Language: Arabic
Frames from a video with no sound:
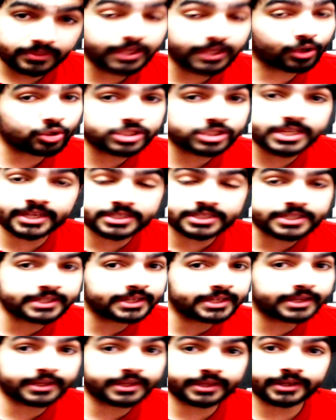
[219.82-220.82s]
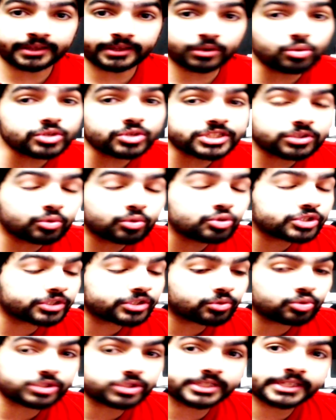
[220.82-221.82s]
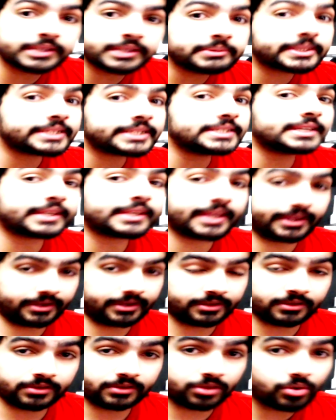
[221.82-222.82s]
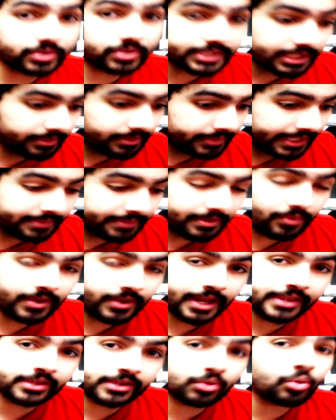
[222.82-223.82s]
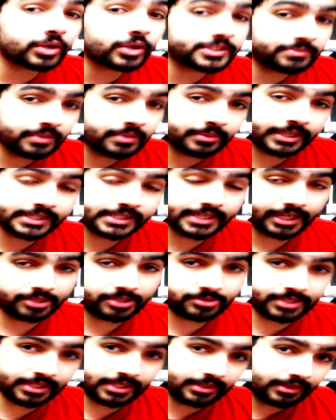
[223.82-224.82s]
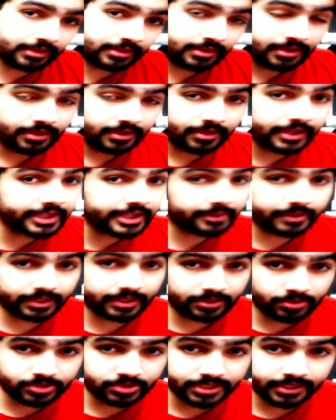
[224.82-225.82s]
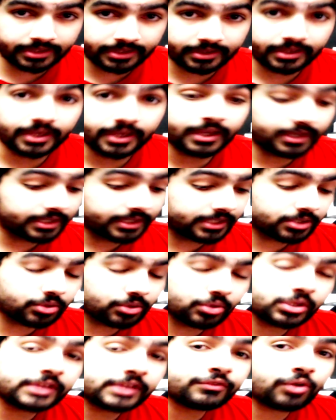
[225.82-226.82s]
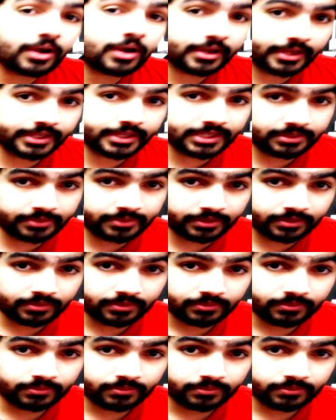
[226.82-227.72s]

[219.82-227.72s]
لي ريشيرش الى اخره كلشي كلشي كلشي اللي بغيتي كاين دونك طلب العلم هو عندك وقت ما بغيتي غتمشي ليه هذاك ما كنهضروش عليه كنهضروا على النيفو اكاديميك